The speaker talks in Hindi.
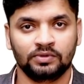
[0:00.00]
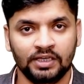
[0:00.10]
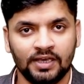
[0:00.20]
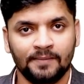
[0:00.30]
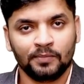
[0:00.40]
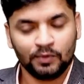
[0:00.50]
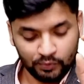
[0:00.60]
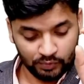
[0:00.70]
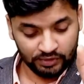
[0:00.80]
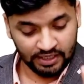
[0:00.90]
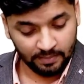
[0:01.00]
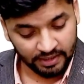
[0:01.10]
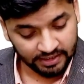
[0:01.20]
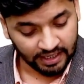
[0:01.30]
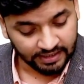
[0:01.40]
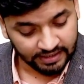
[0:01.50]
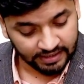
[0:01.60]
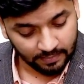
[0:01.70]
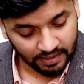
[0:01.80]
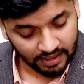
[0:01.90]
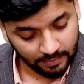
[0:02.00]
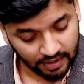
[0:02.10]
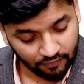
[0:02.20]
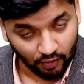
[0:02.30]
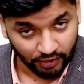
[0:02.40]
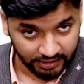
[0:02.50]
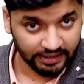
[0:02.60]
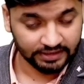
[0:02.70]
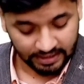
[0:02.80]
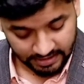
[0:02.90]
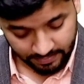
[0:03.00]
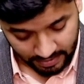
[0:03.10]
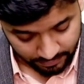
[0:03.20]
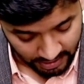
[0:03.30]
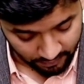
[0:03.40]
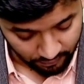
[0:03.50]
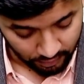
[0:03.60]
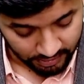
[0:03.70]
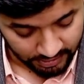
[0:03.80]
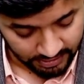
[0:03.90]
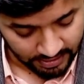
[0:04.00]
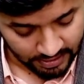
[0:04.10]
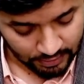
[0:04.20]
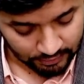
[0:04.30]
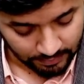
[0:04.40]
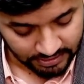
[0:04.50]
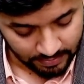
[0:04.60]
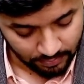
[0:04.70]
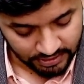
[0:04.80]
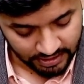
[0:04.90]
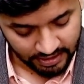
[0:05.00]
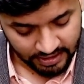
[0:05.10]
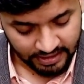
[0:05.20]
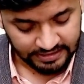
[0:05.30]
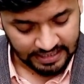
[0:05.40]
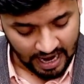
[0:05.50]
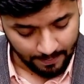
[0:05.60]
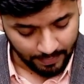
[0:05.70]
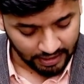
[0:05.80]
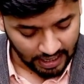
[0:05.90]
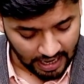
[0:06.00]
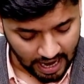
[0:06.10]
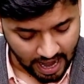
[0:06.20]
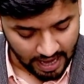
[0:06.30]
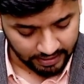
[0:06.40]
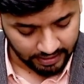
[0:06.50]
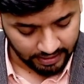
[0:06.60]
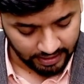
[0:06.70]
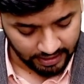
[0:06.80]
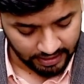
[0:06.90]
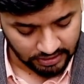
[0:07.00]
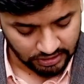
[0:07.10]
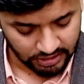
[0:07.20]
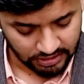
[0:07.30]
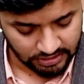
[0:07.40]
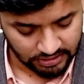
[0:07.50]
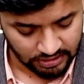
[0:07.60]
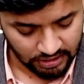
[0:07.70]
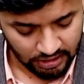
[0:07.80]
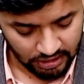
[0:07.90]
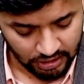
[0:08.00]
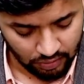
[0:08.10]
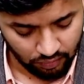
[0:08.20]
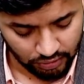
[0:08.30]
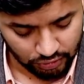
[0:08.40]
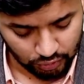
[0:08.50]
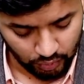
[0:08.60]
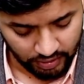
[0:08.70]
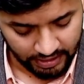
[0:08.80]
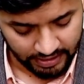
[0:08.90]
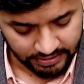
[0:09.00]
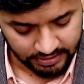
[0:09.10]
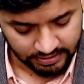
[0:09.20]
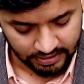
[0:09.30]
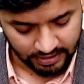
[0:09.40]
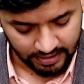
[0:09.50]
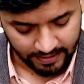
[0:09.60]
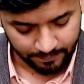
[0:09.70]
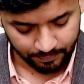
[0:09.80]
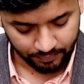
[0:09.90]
ठीक है तो ये मेरी राइटिंग है मेरा मेरा फॉन्ट ही ऐसा ये मेरा अपना एक फॉन्ट है ठीक है तो अब जैसे मुझे यहाँ पर आर एच एस इक्वल्स टू एल एच एस करना है